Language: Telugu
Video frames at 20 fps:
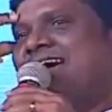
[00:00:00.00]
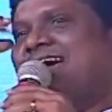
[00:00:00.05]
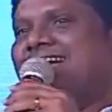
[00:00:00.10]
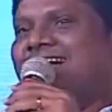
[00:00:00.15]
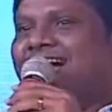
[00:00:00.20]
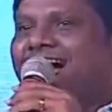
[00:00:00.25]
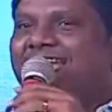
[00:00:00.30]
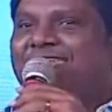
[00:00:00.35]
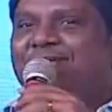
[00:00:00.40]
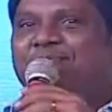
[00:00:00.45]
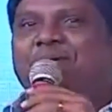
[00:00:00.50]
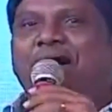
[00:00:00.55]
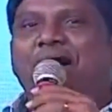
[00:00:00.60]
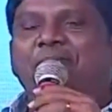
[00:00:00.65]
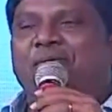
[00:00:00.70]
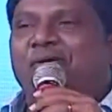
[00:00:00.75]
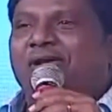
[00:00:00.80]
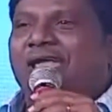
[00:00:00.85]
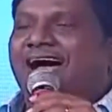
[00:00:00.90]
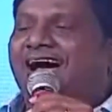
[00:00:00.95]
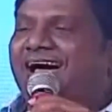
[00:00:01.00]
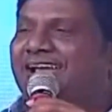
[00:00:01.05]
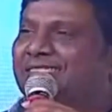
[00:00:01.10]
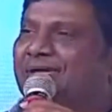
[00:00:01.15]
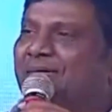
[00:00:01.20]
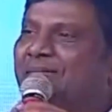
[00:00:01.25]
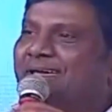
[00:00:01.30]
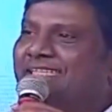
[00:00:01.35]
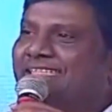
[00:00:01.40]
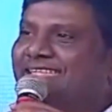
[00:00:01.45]
కానీ పాపం నాకు
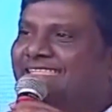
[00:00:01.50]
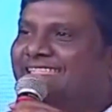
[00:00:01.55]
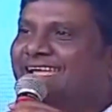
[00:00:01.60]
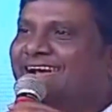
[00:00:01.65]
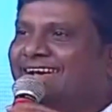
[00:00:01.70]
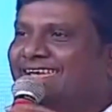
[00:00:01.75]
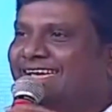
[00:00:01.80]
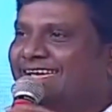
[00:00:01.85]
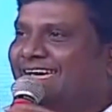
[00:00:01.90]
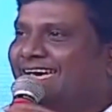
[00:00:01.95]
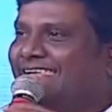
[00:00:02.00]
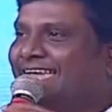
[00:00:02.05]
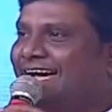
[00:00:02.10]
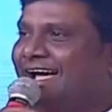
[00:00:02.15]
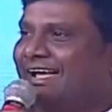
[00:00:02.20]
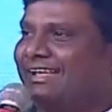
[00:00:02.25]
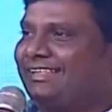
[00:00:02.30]
అర్థమైంది ఏంటంటే ఇలా